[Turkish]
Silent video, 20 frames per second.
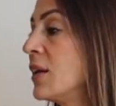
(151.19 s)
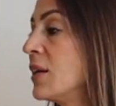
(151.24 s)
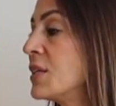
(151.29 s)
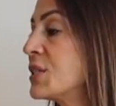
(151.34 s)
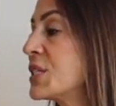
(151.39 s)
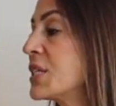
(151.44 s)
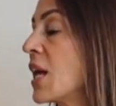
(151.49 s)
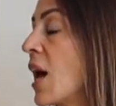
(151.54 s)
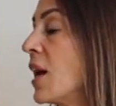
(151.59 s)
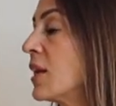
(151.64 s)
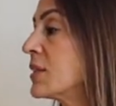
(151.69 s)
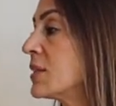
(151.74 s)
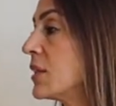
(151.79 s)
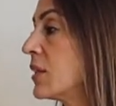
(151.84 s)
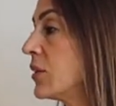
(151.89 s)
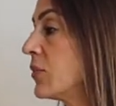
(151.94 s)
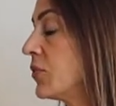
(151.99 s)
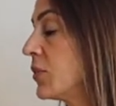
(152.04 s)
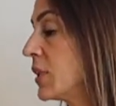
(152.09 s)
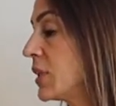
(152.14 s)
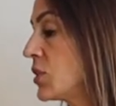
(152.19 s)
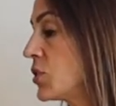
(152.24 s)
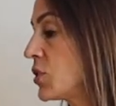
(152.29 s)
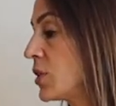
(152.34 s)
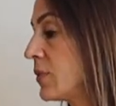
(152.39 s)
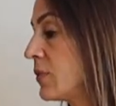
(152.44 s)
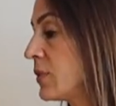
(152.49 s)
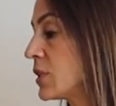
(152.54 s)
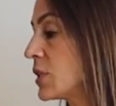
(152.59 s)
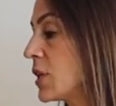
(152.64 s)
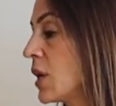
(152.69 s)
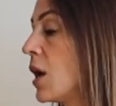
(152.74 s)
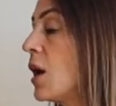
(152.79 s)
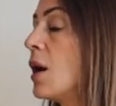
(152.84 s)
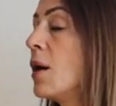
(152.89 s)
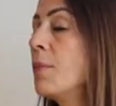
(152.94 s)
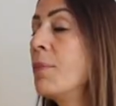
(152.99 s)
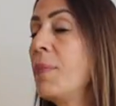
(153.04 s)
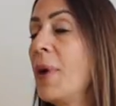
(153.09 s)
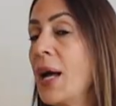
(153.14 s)
sağ tarafına çevir.
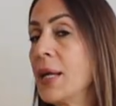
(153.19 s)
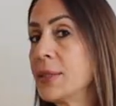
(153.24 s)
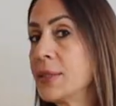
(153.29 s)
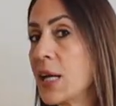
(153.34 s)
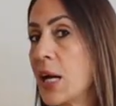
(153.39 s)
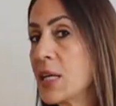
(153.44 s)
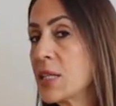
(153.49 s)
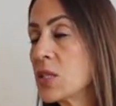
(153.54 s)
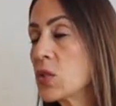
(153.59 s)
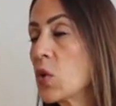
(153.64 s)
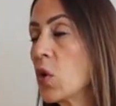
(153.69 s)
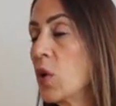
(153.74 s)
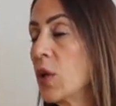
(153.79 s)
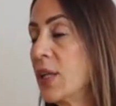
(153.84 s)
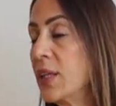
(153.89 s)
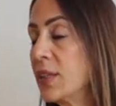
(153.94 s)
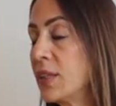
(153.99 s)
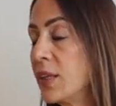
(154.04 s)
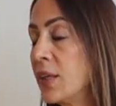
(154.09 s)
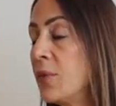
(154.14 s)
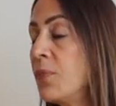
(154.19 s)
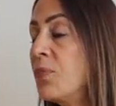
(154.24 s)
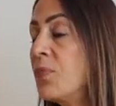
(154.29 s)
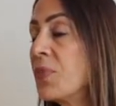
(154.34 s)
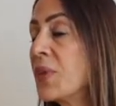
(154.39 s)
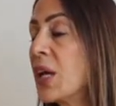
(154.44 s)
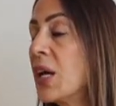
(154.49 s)
Ben ters söyledim.